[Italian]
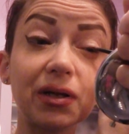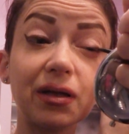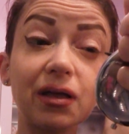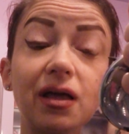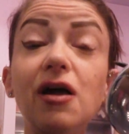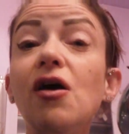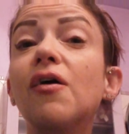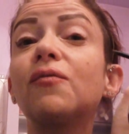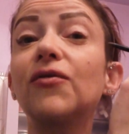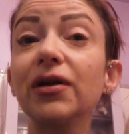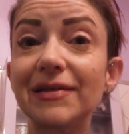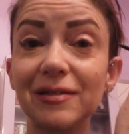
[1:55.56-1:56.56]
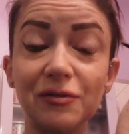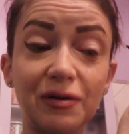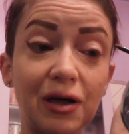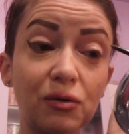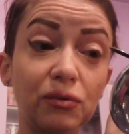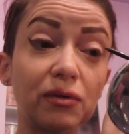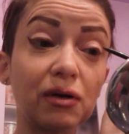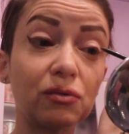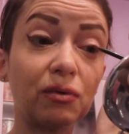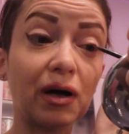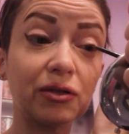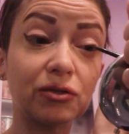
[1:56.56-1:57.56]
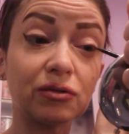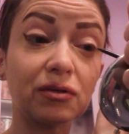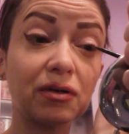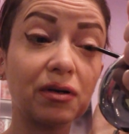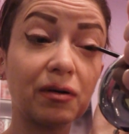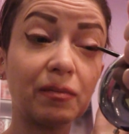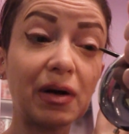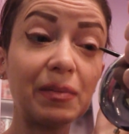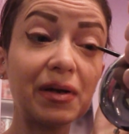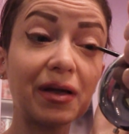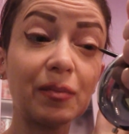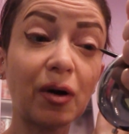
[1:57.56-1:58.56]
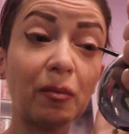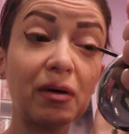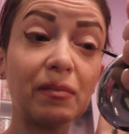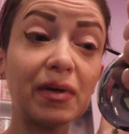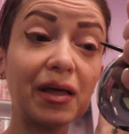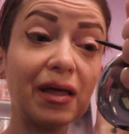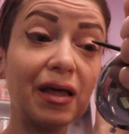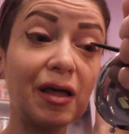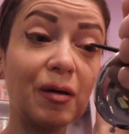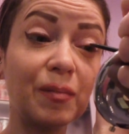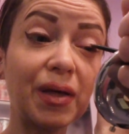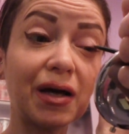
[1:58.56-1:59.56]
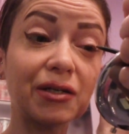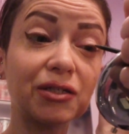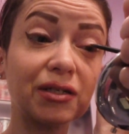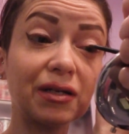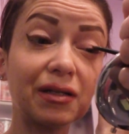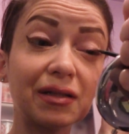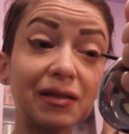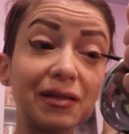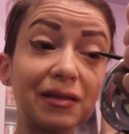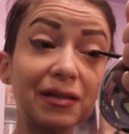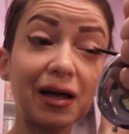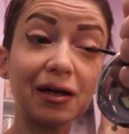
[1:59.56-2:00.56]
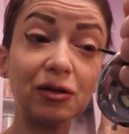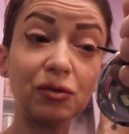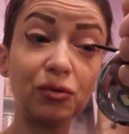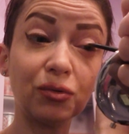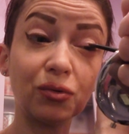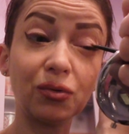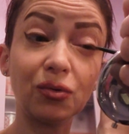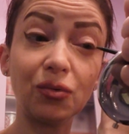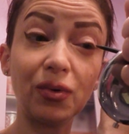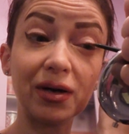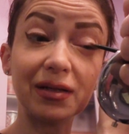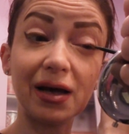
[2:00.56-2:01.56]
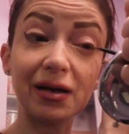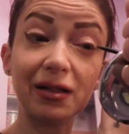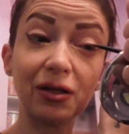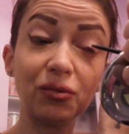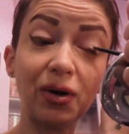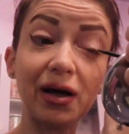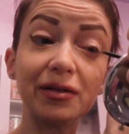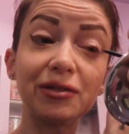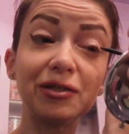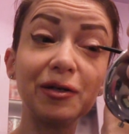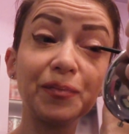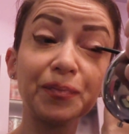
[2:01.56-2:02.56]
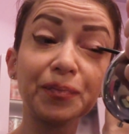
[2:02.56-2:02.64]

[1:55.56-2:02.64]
perché volessi fare un tatuaggio, ma perché proprio a me piace tanto guardare tatuaggi,